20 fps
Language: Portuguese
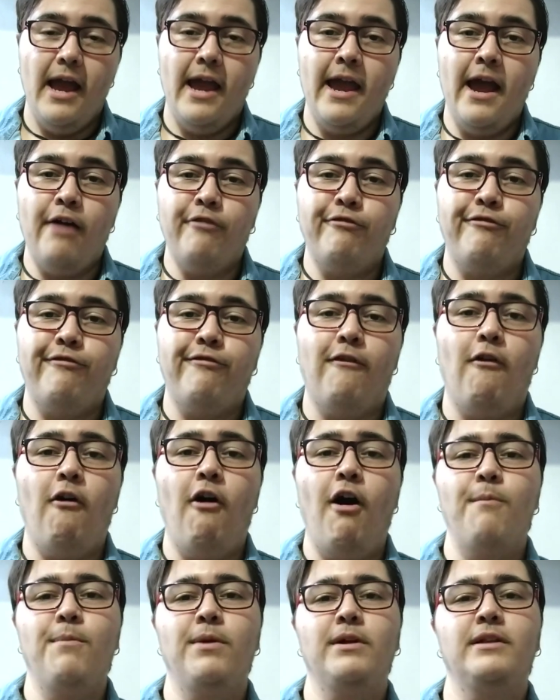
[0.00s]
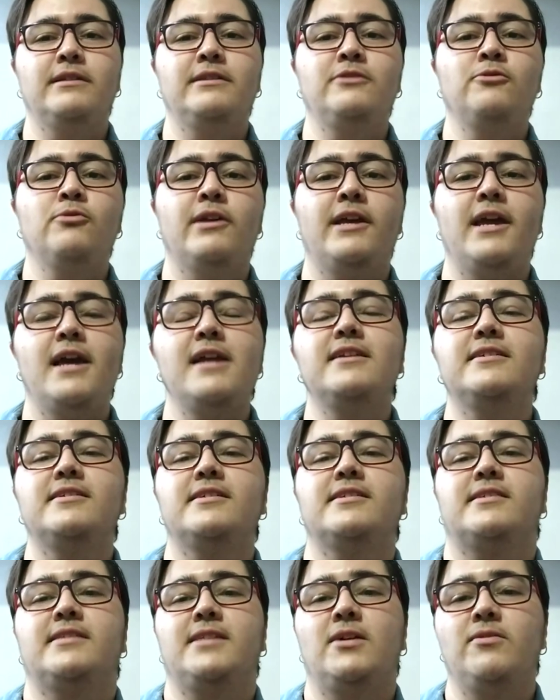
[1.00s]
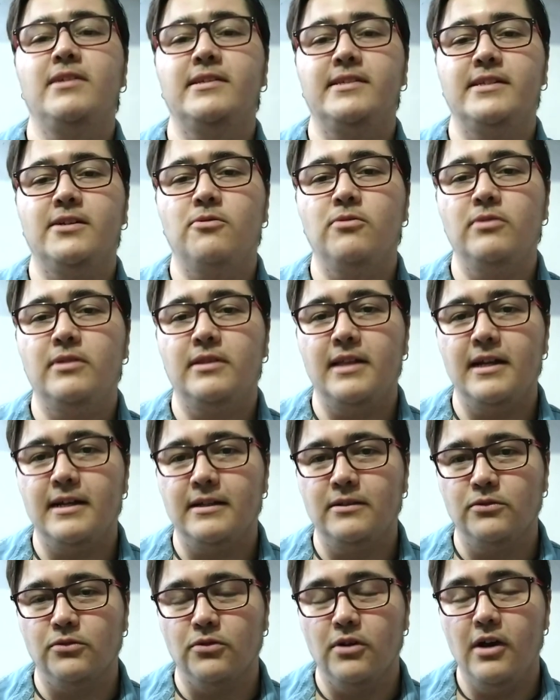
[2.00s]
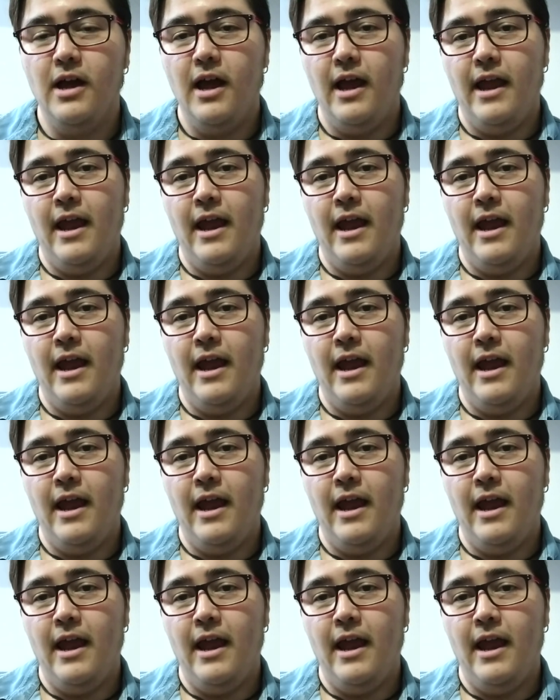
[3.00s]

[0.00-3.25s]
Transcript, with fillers: é a forma do que eles estão executando,